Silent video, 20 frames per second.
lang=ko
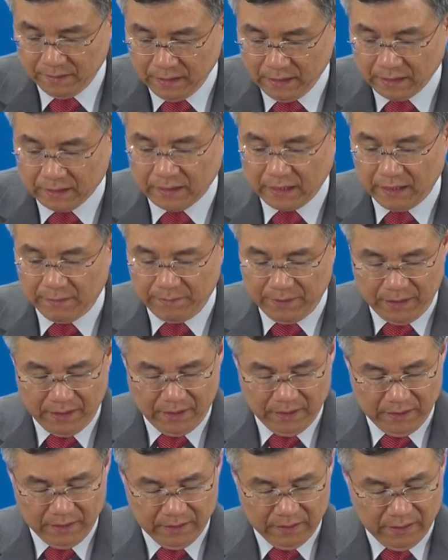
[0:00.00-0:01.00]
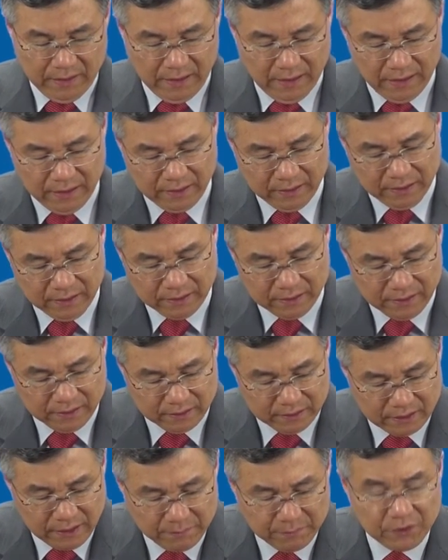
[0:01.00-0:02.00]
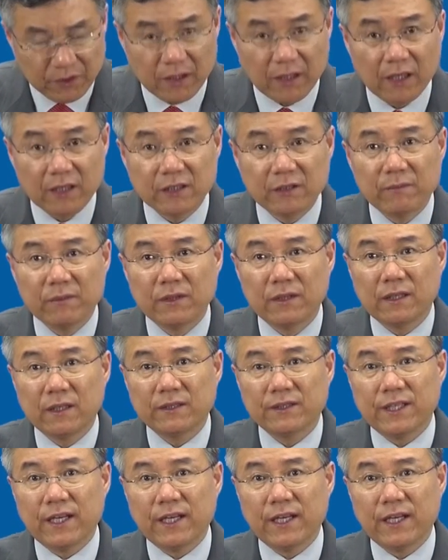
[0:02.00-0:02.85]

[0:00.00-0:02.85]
예, 그 다음에 예, 3절에 가서 보니까